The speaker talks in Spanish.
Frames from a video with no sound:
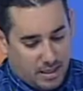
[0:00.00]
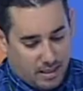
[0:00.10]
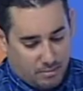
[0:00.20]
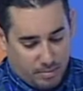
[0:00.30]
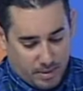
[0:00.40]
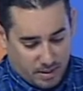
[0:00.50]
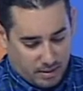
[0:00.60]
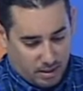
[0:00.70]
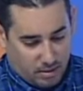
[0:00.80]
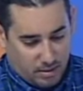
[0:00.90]
ya hemos
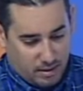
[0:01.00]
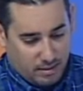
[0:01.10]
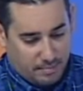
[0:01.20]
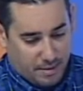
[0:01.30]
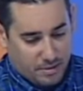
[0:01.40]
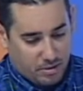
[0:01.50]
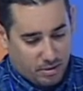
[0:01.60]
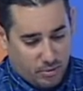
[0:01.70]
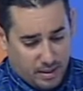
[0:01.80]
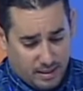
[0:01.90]
presentado el previso de
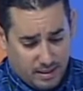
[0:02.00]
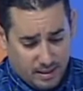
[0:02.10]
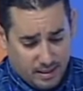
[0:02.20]
huelga.